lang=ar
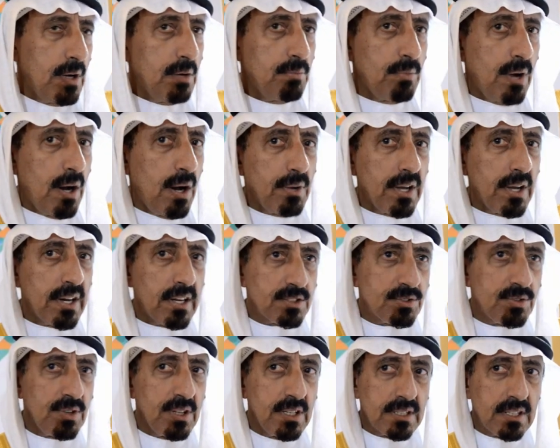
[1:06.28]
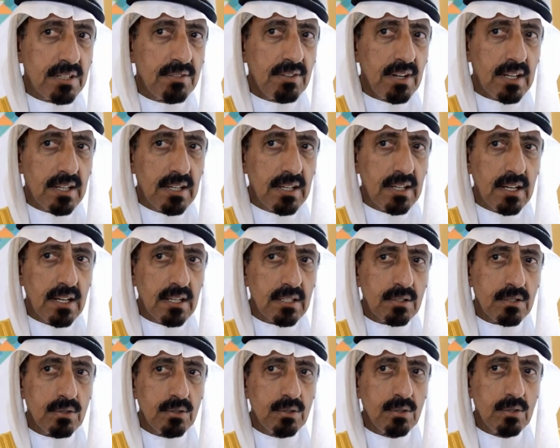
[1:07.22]
ما برز في
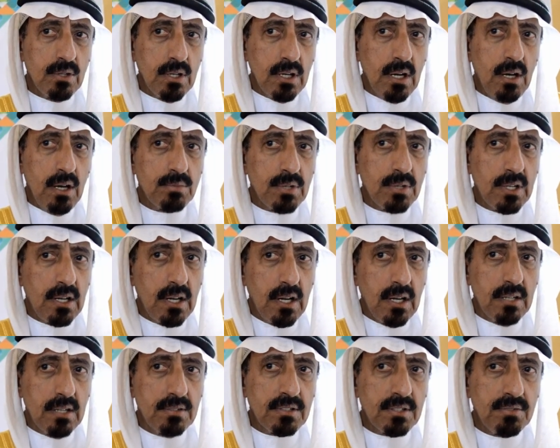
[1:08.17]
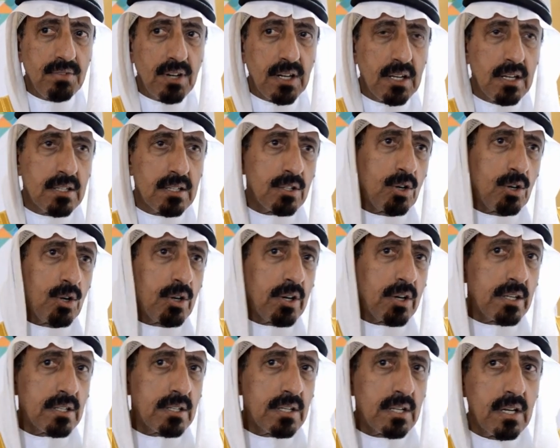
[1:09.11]
الاتفاقيات والحمد لله الاتفاقيات
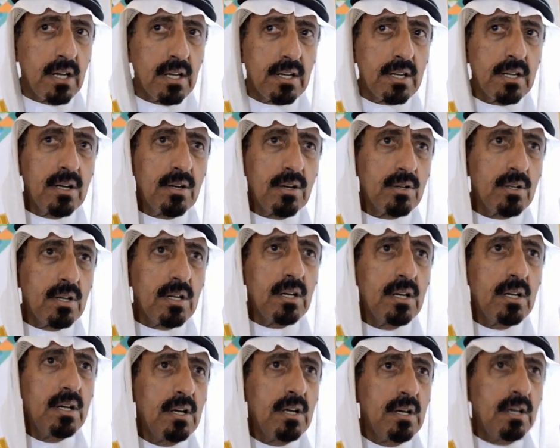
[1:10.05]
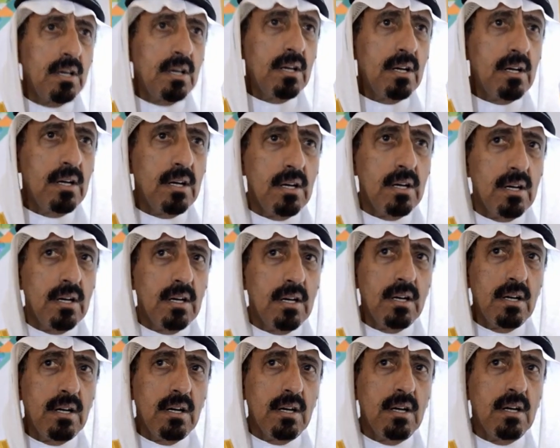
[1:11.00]
الأخرى التجارية
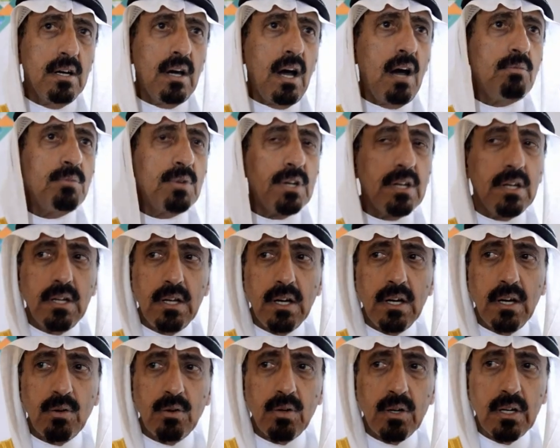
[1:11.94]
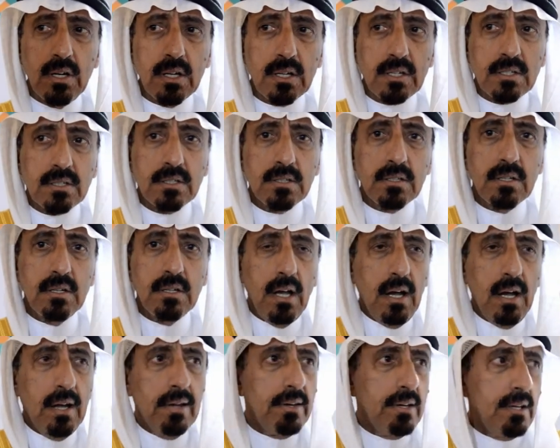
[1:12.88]
والأمنية آه، وال
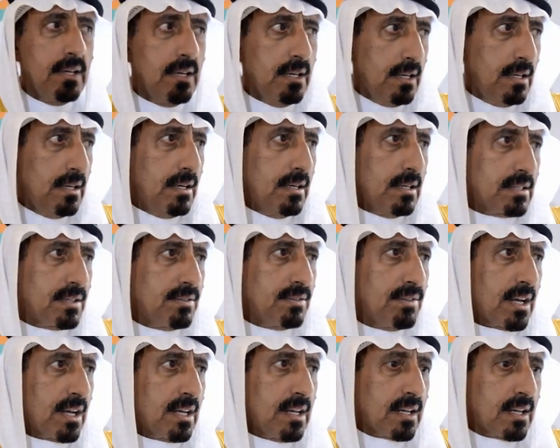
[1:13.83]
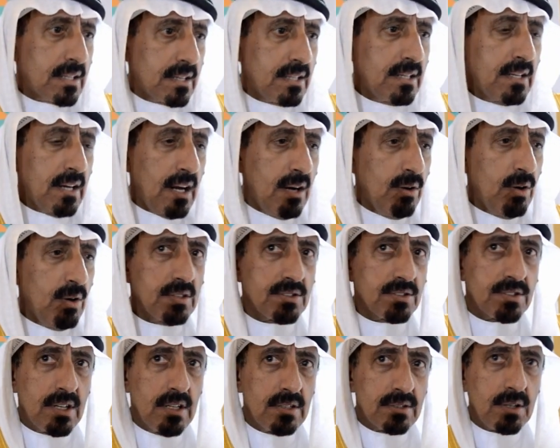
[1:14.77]
يعني آه، اتفاقيات كثير حوالي
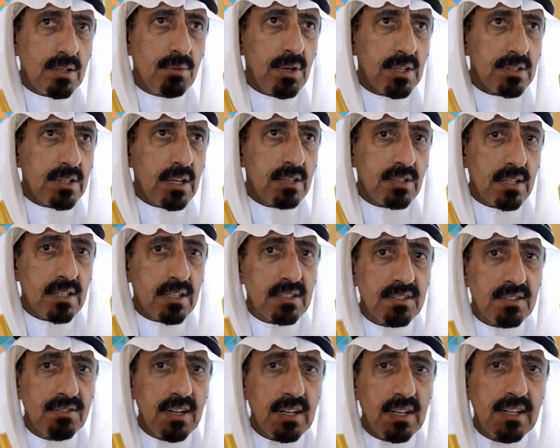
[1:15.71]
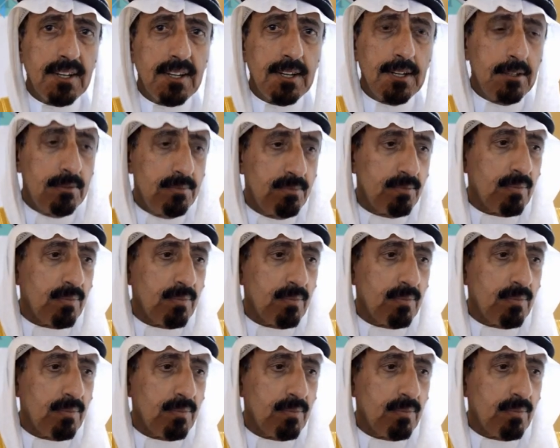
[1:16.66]
17 اتفاقية